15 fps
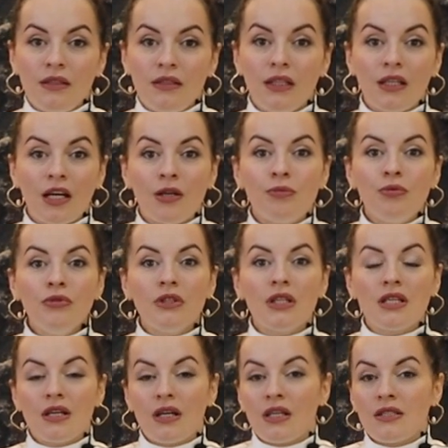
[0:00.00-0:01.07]
Я как
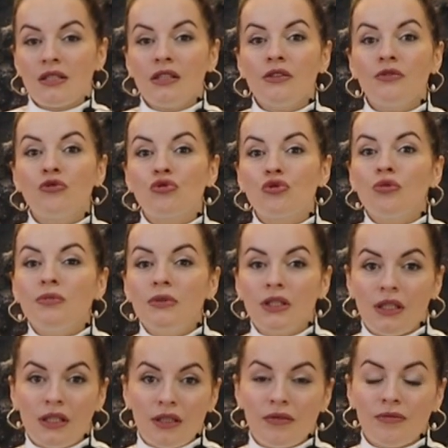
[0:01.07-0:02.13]
будто оказалась в чужом
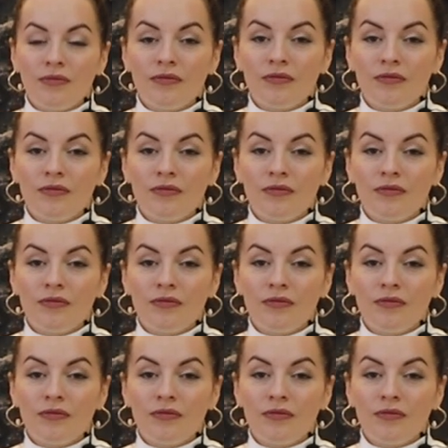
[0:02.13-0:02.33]
теле.